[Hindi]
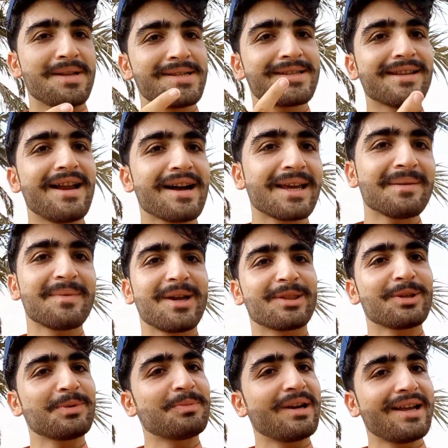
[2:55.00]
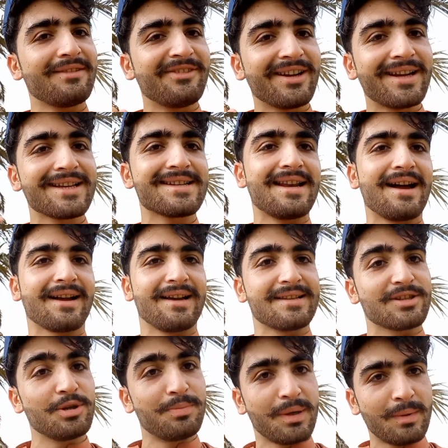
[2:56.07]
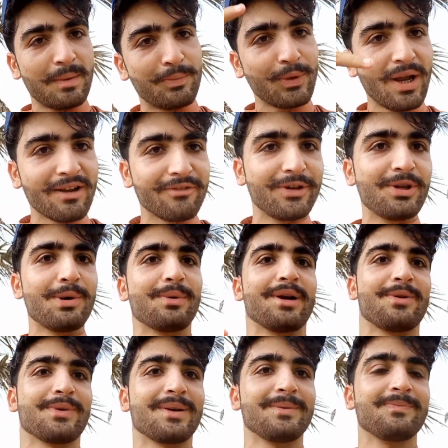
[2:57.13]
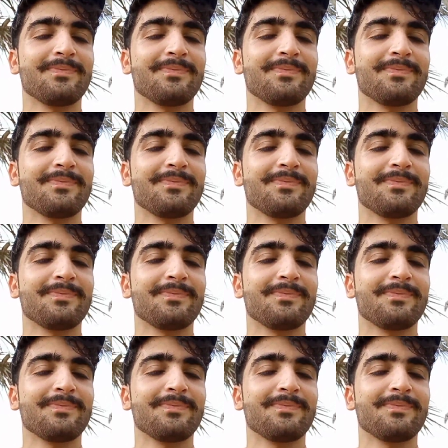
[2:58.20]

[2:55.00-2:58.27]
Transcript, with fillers: मैं जिस इलाके में रहता हूँ बड़ा ही विंटेज इलाका है इसके ऊपर मैं पूरा एक वीडियो बनाऊँगा